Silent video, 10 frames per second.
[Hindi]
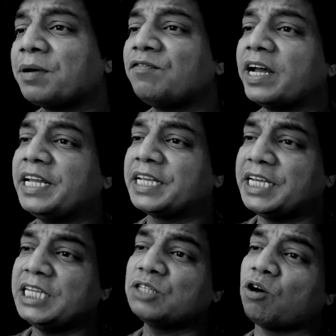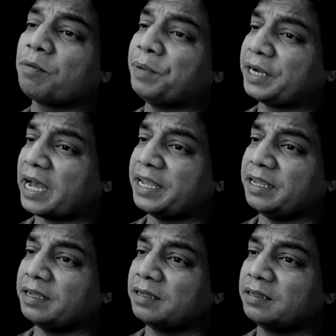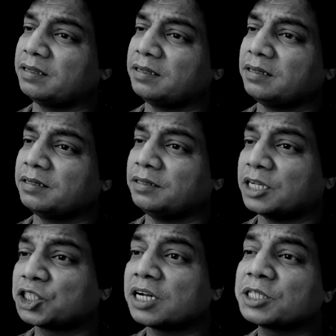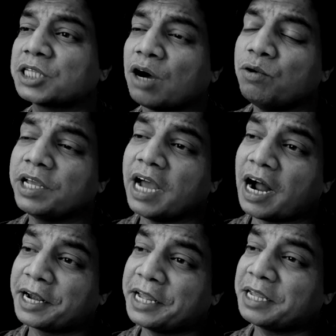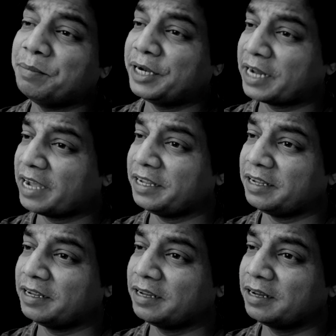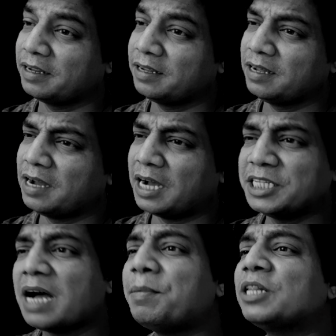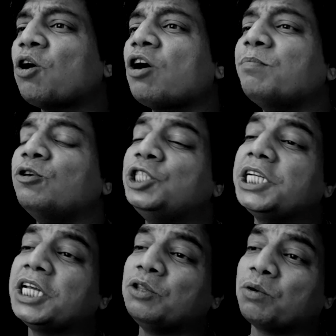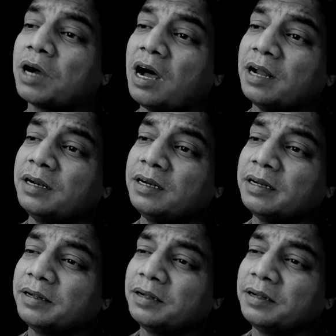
अपनापन वाली खीज और पिटाई दशरथ साहू की आटे की मिठाई हजामत और मोची की दुकान